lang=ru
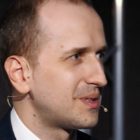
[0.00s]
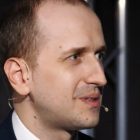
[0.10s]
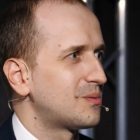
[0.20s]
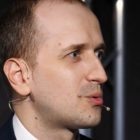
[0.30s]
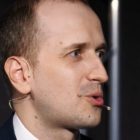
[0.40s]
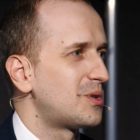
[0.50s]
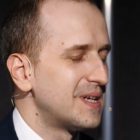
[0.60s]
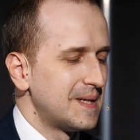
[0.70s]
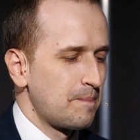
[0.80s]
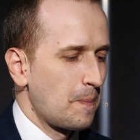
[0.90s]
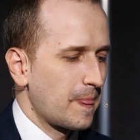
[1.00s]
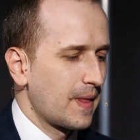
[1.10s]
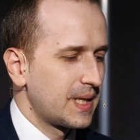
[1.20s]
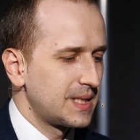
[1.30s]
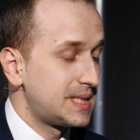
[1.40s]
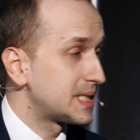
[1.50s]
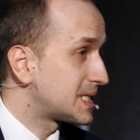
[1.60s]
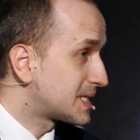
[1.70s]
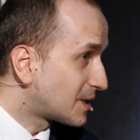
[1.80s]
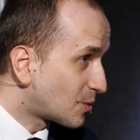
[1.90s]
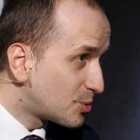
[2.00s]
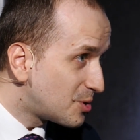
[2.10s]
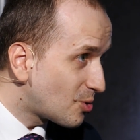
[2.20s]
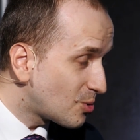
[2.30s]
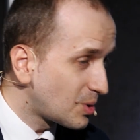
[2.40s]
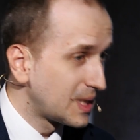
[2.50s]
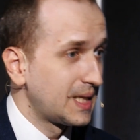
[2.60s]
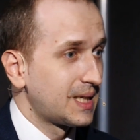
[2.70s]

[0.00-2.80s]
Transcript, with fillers: они очень э, тесно сотрудничают,